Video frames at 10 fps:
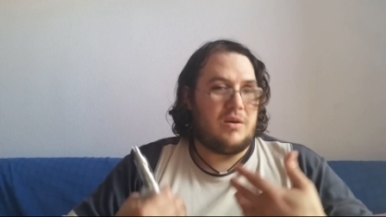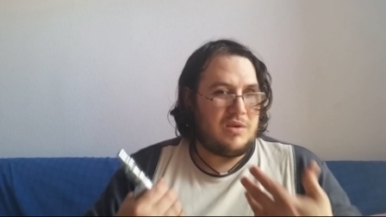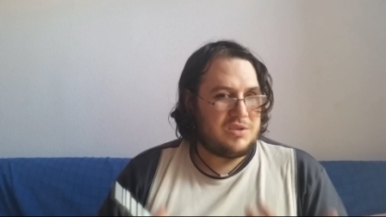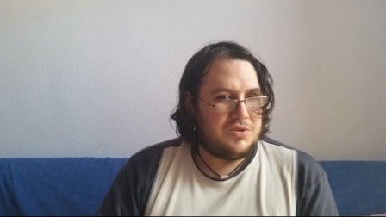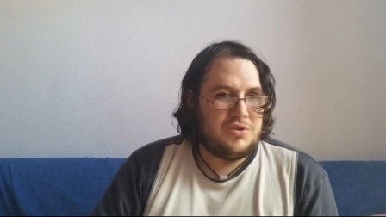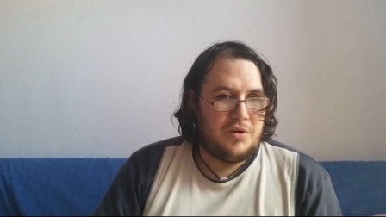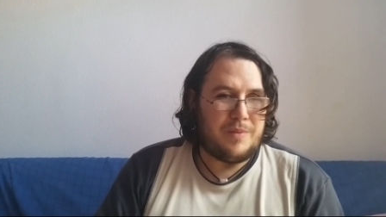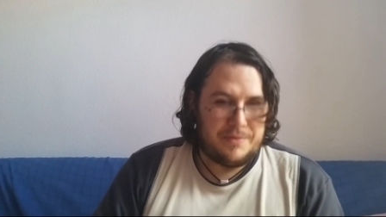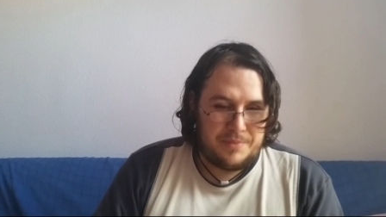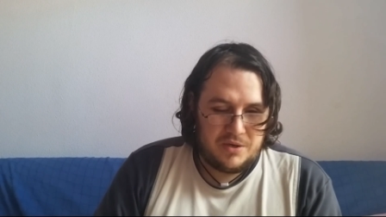Como ya has dicho,
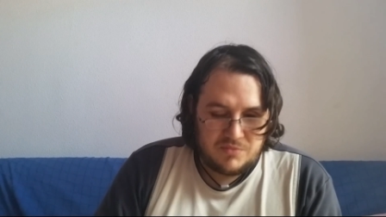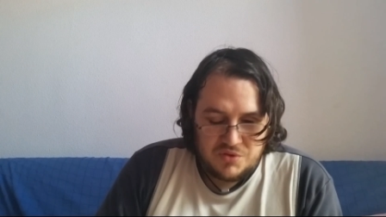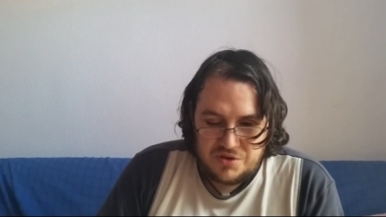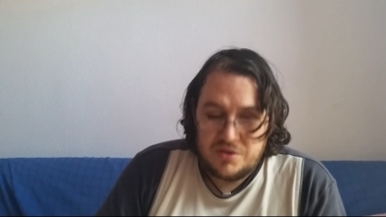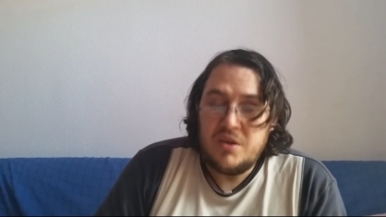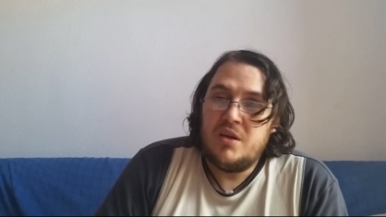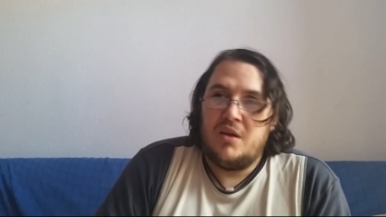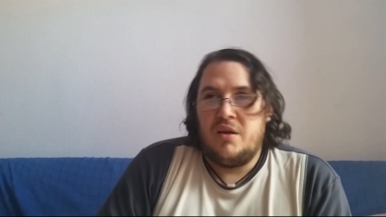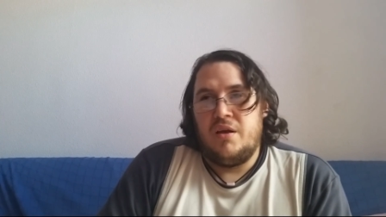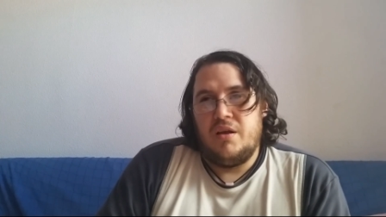yo vapeo mucho.
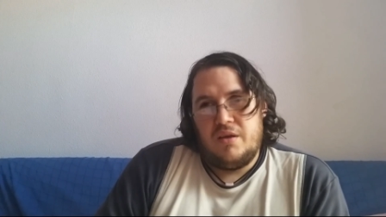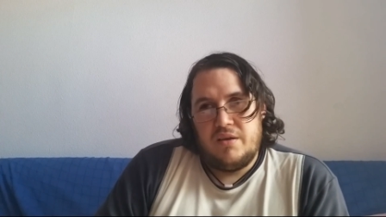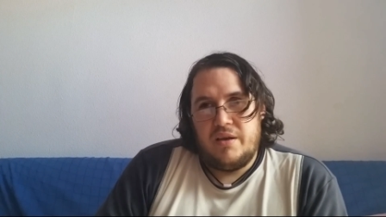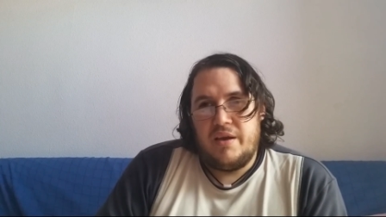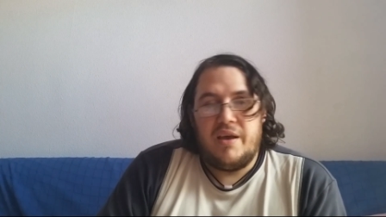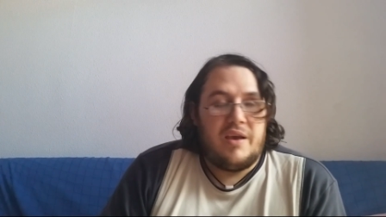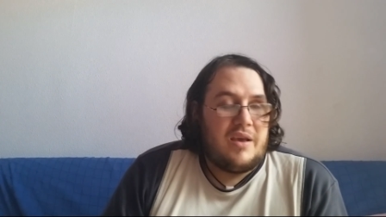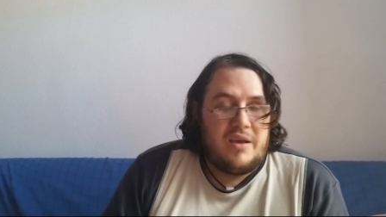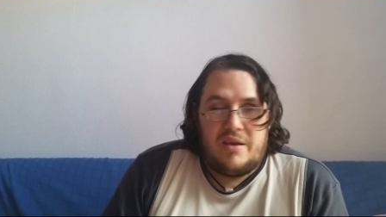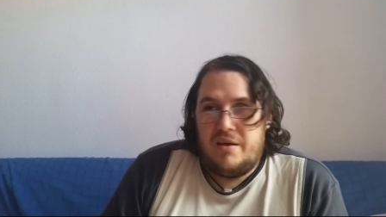
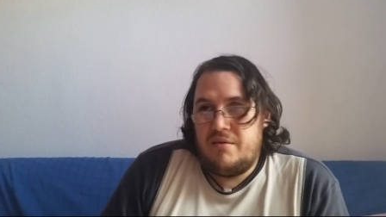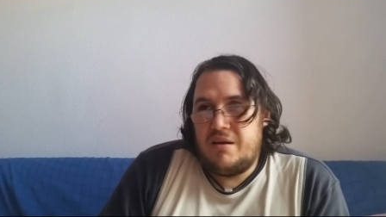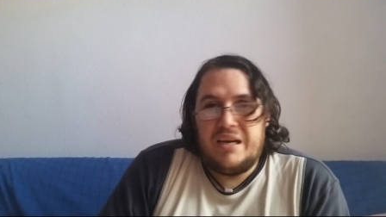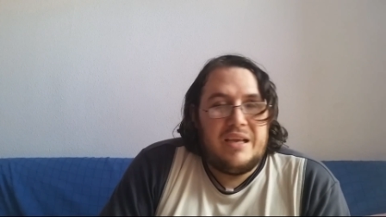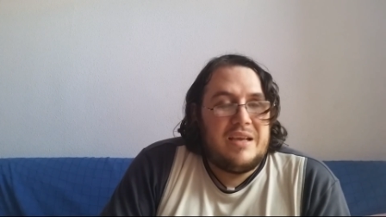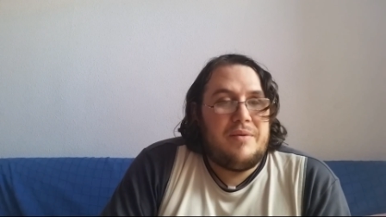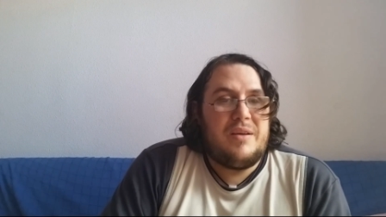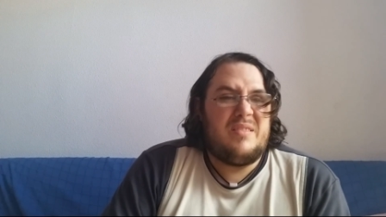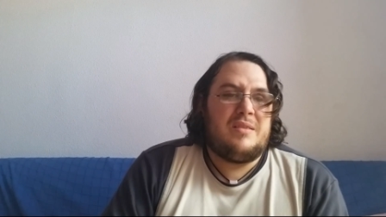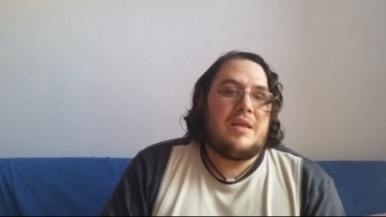Eh, alguien
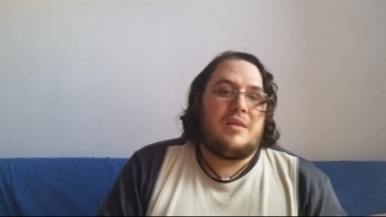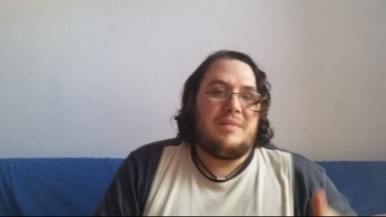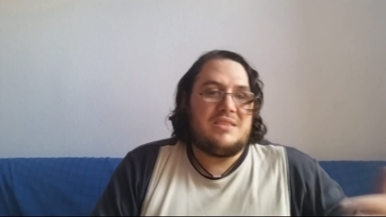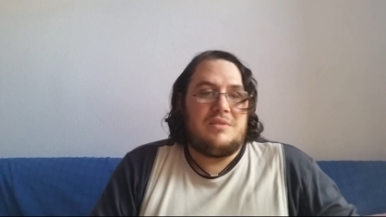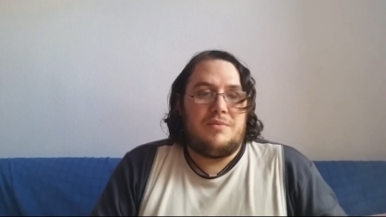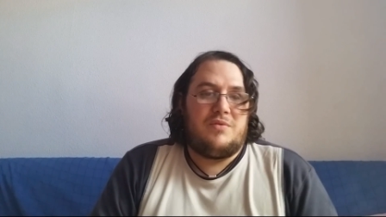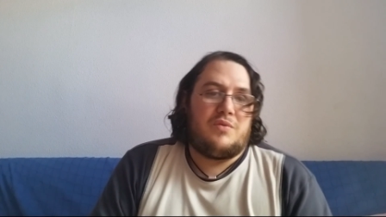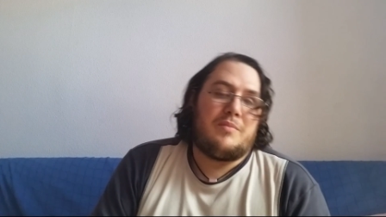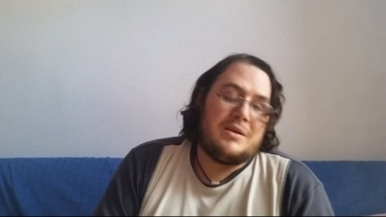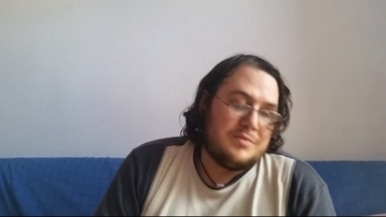que la hace más, de
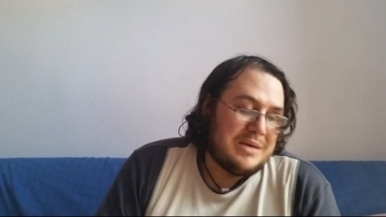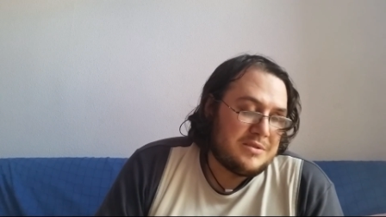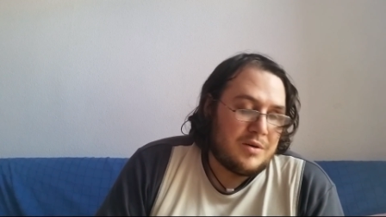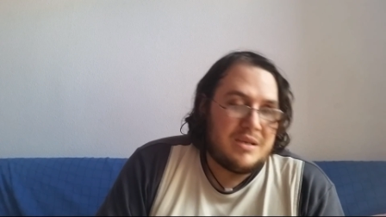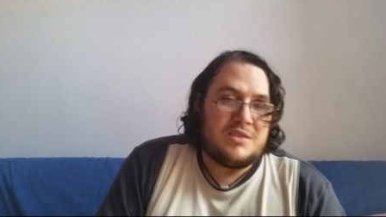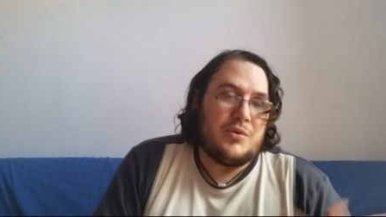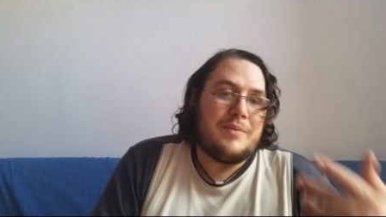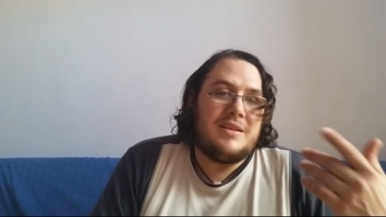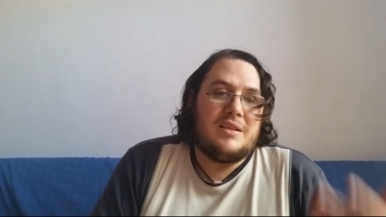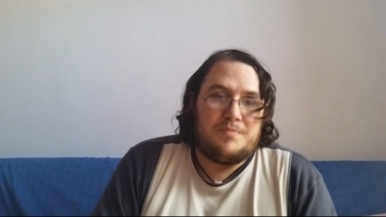forma más normal
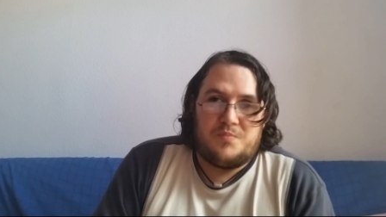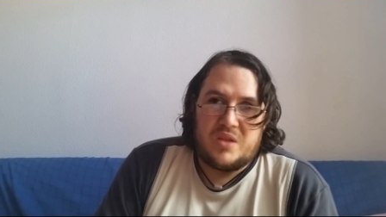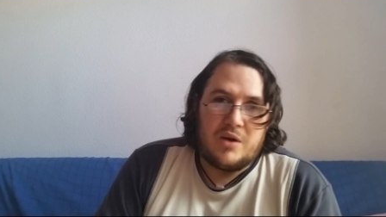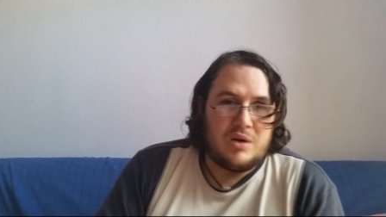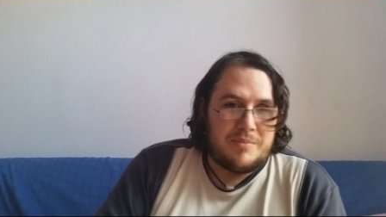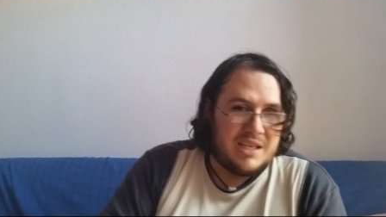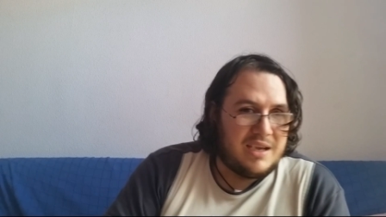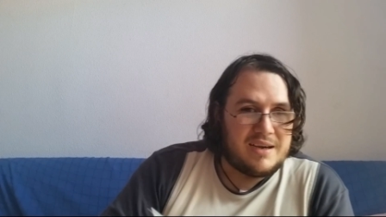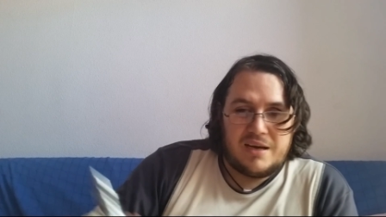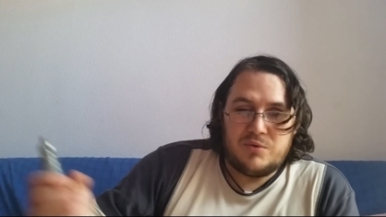seguramente tenga una
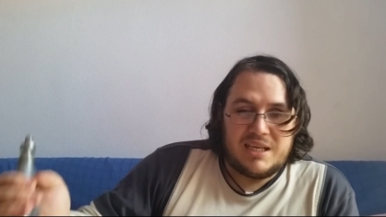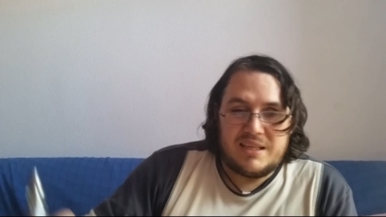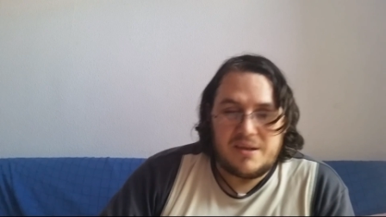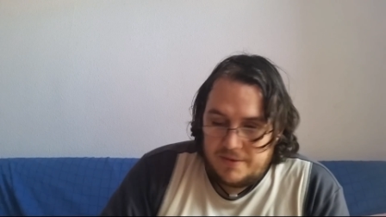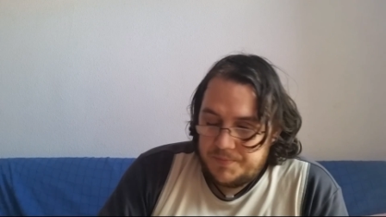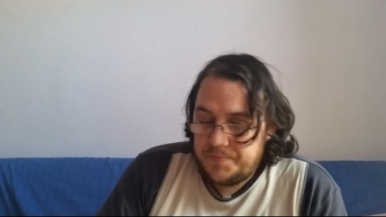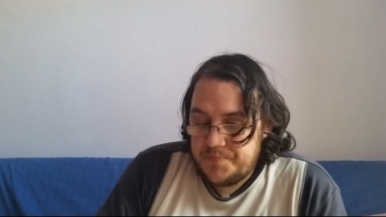mañana, una tarde.